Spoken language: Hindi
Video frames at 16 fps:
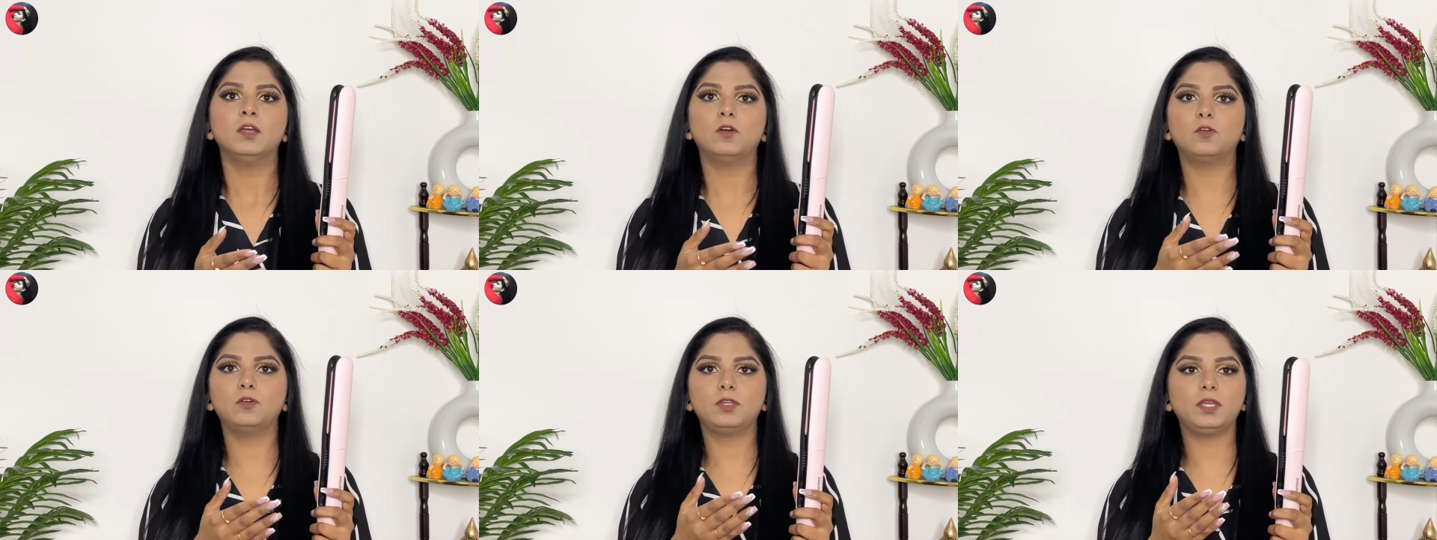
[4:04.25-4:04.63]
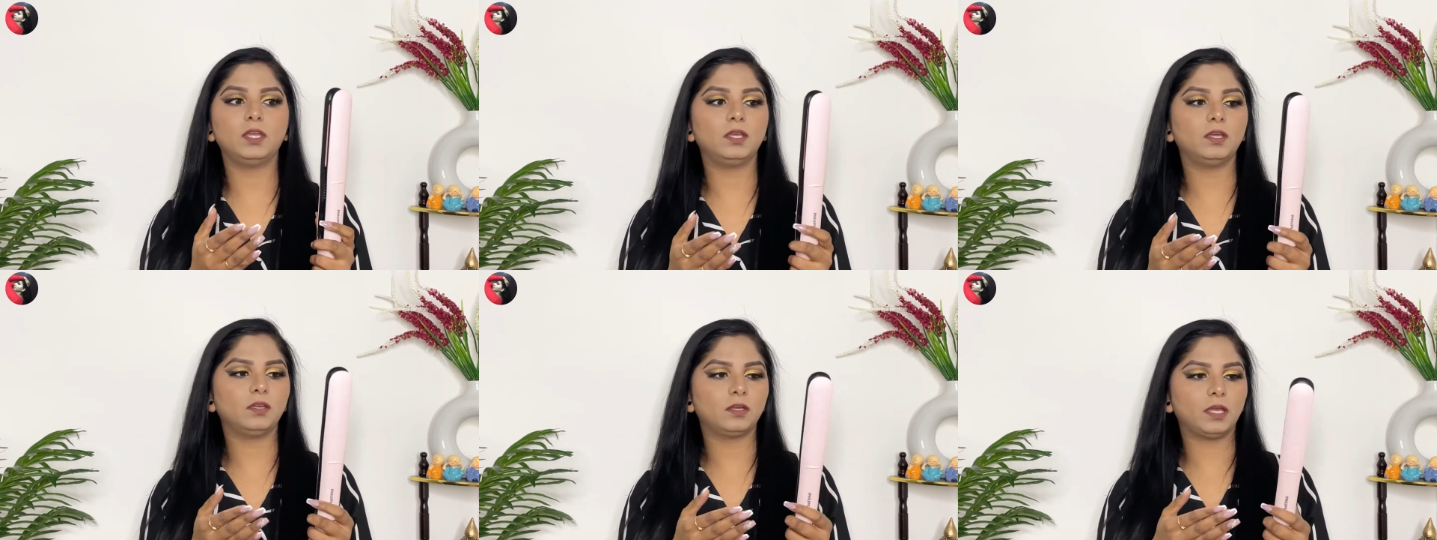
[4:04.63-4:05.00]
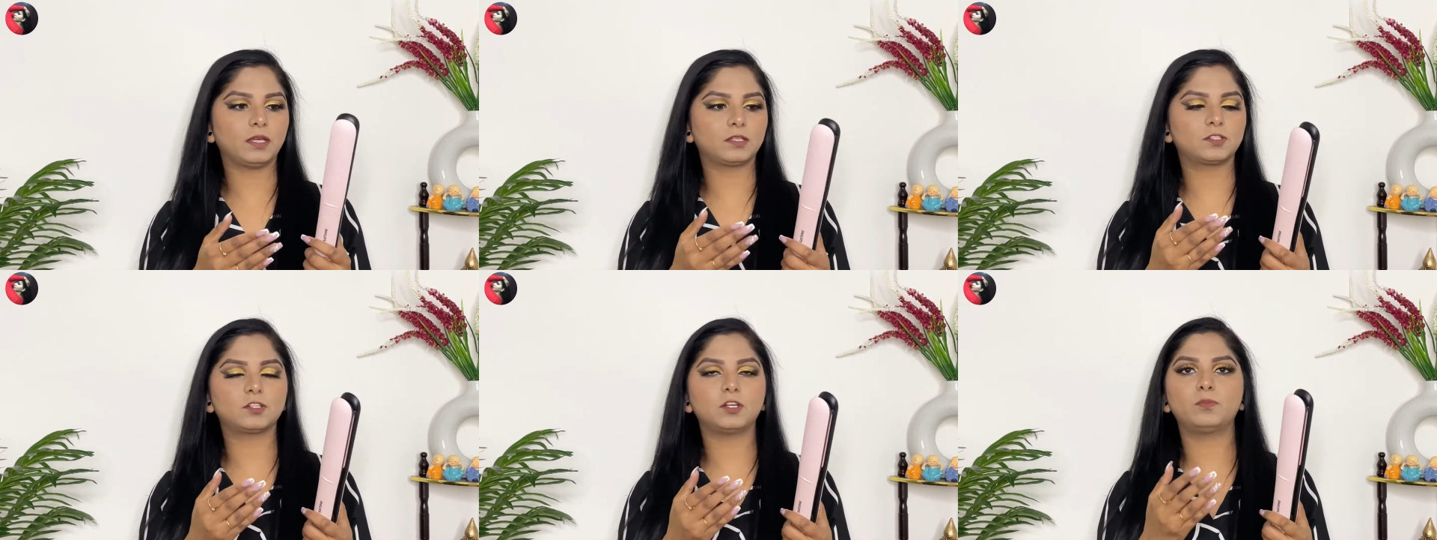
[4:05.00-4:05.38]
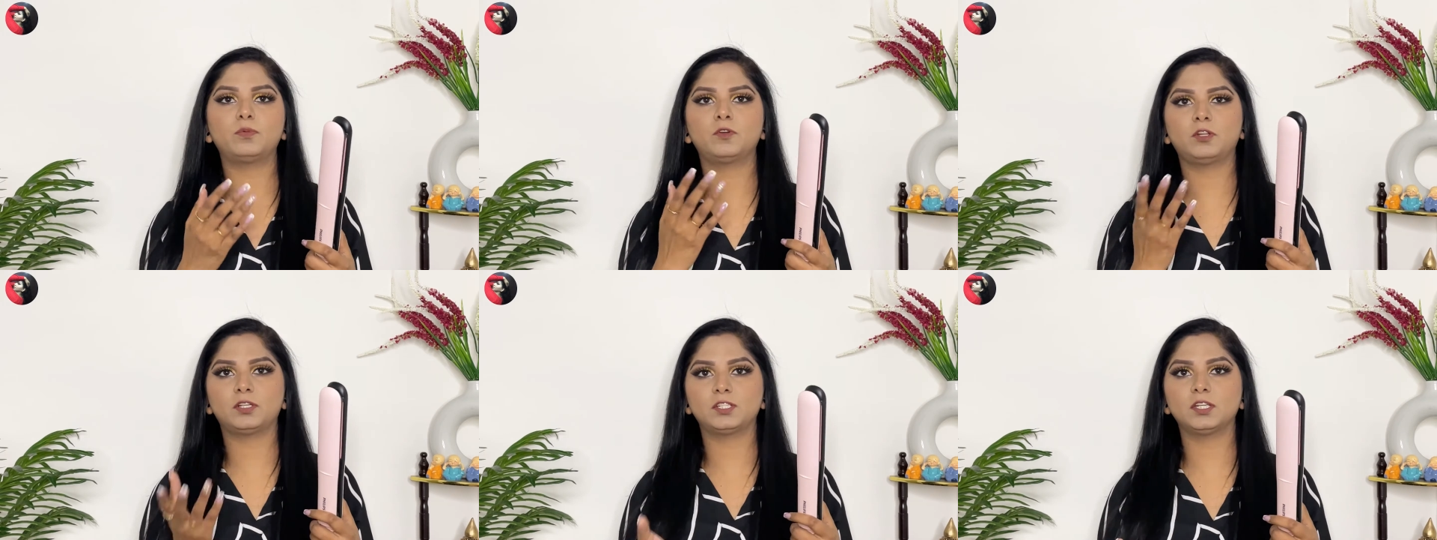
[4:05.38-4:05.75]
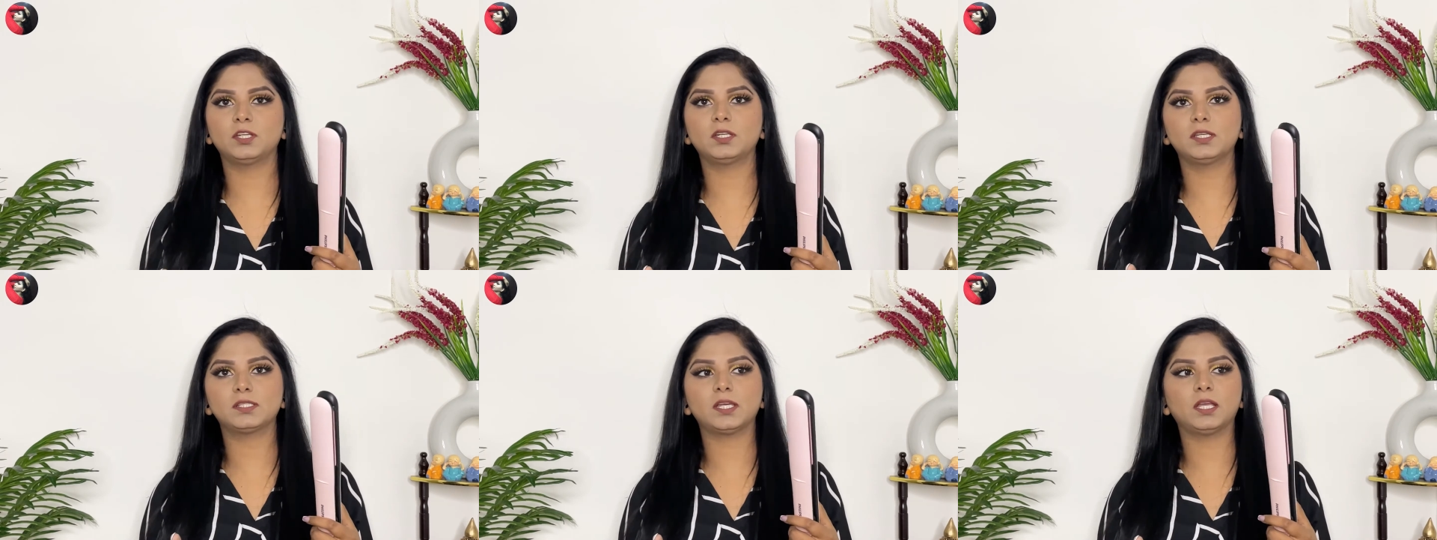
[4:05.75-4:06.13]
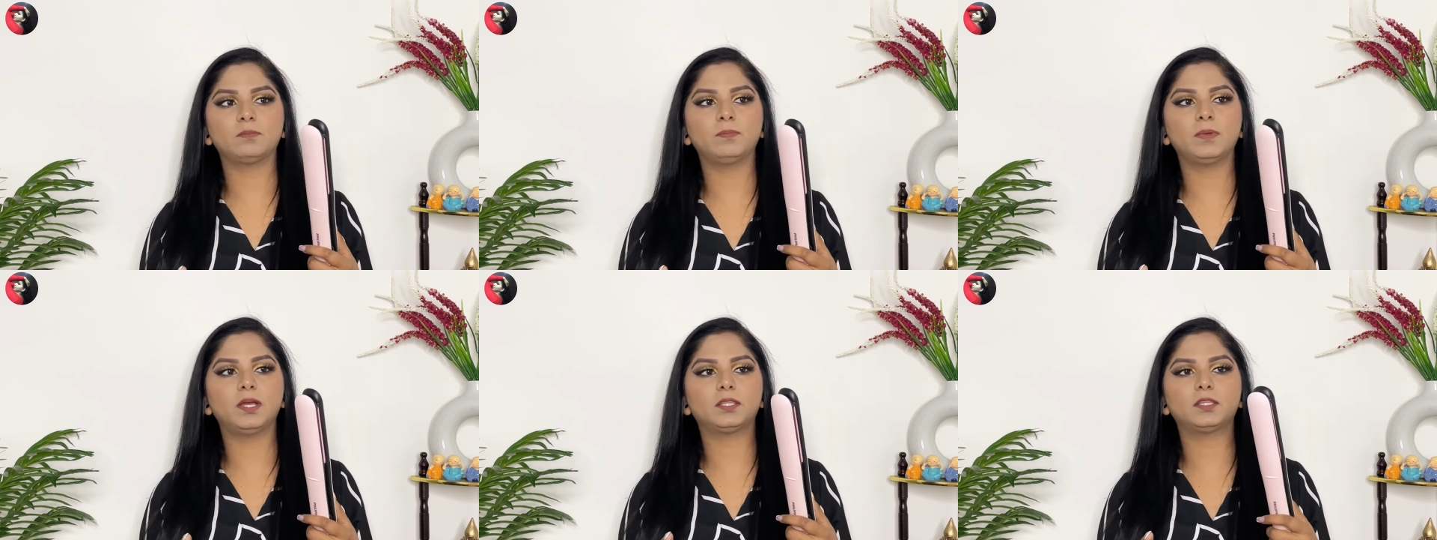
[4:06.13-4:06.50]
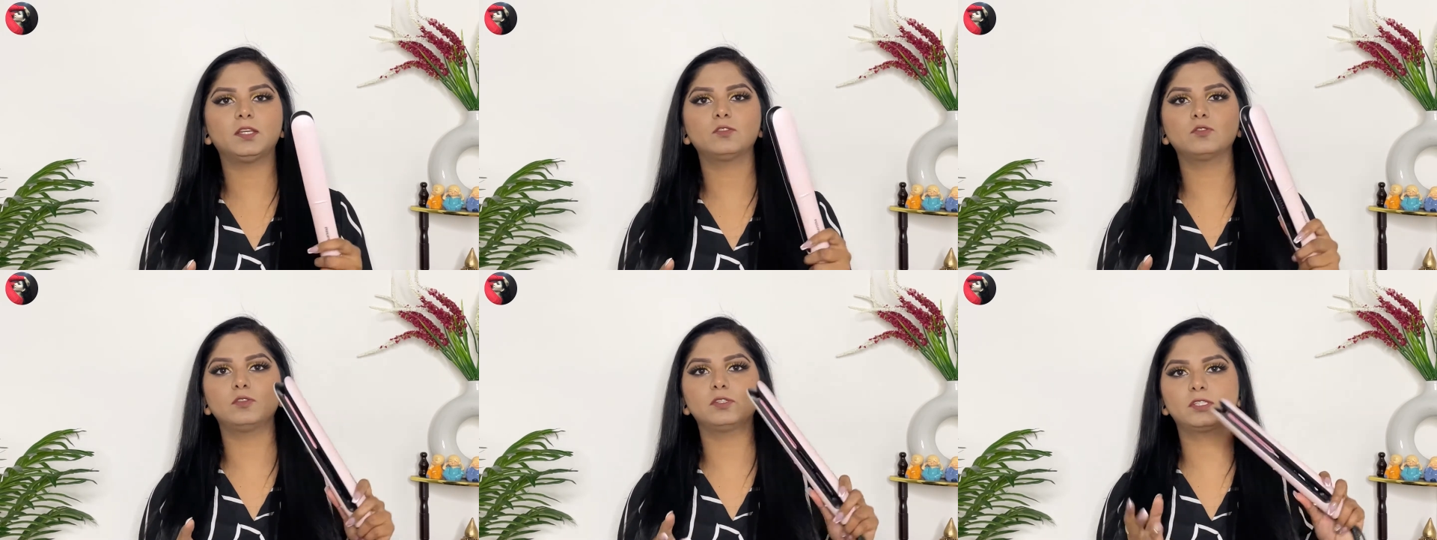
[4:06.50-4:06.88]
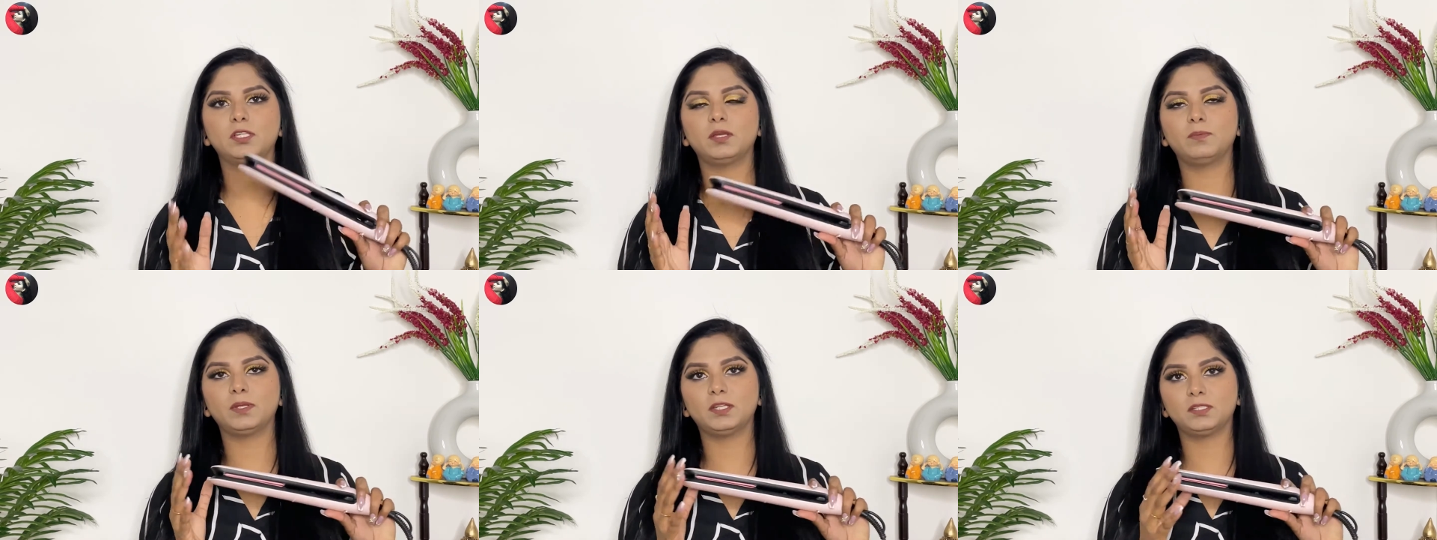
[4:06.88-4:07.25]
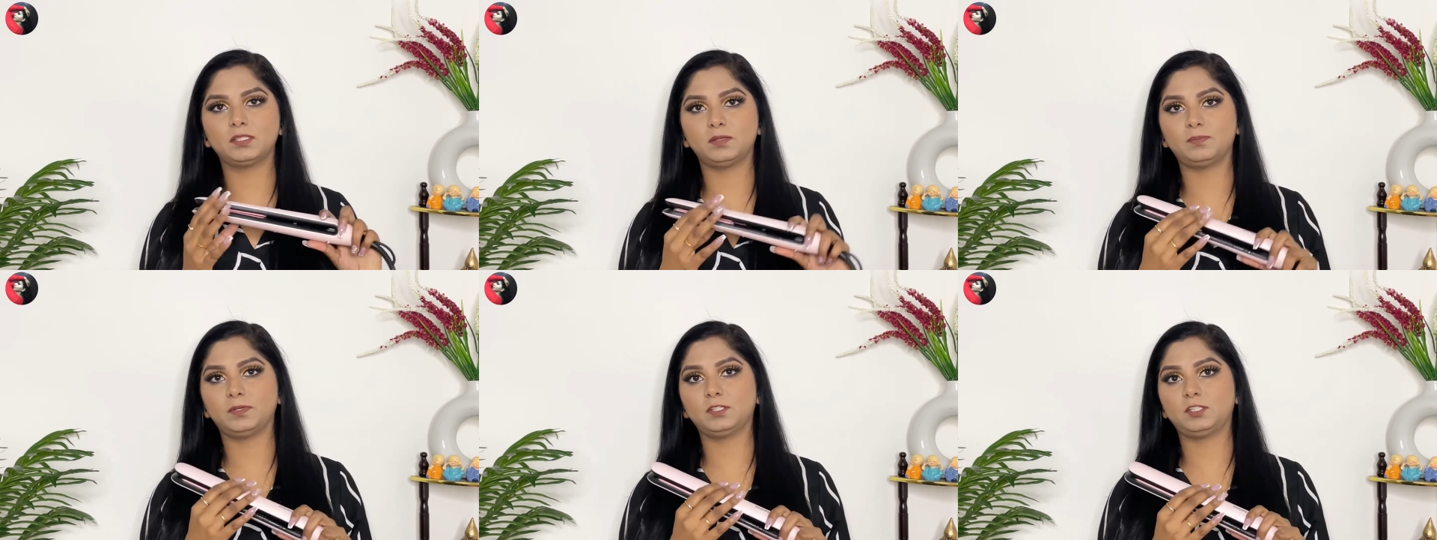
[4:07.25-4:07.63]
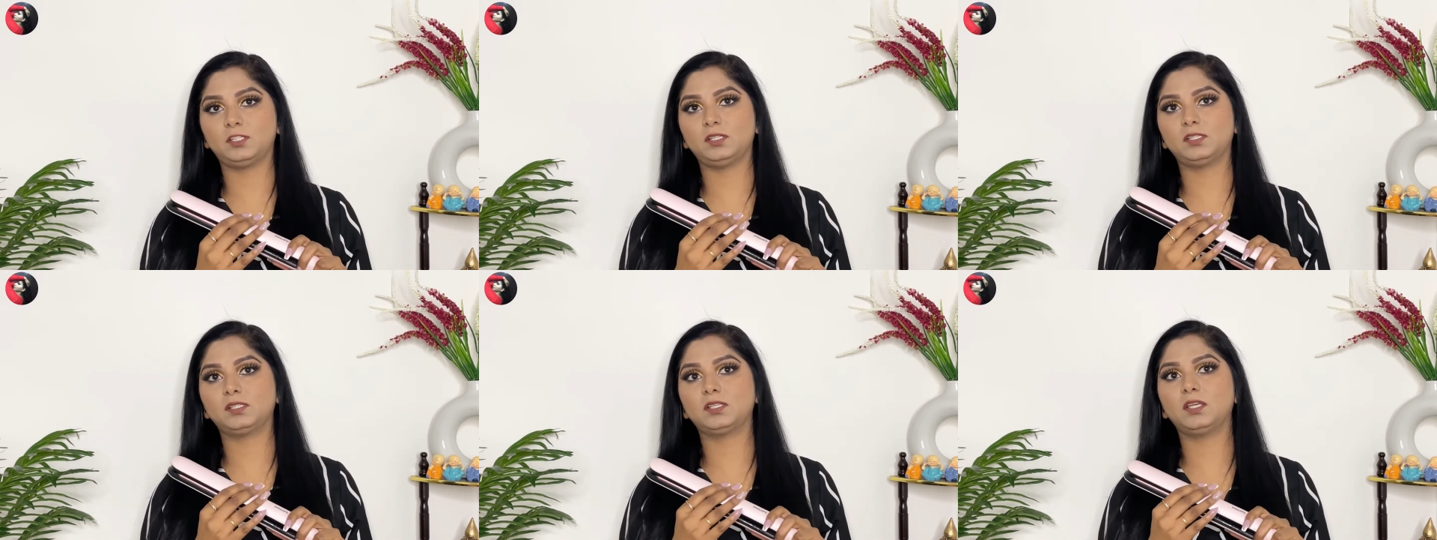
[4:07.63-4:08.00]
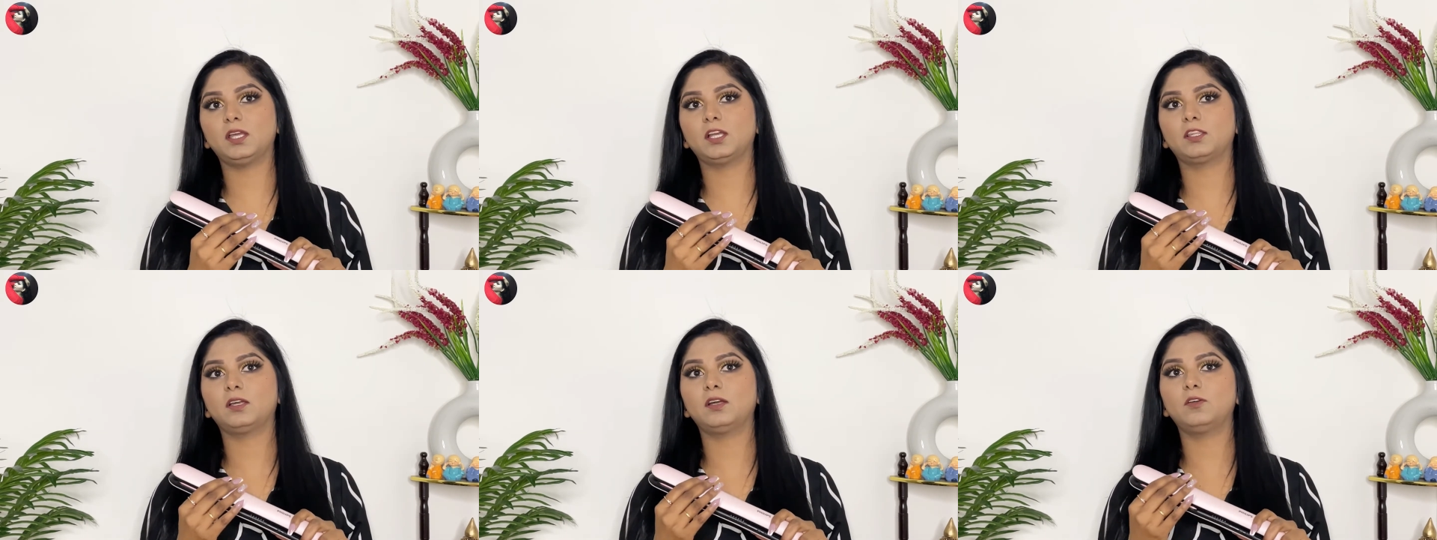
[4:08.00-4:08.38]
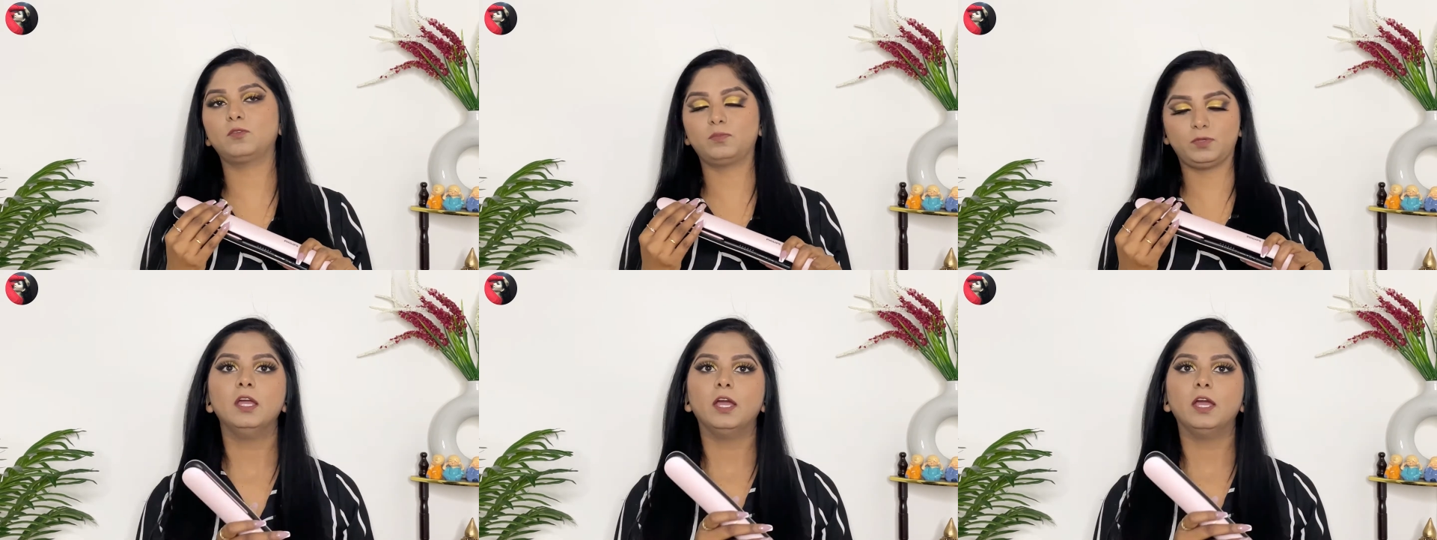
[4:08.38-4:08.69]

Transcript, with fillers: और ये एक्स्ट्रा प्रोटेक्शन के साथ में आता है सो इसलिए मैंने इसे परचेज किया था और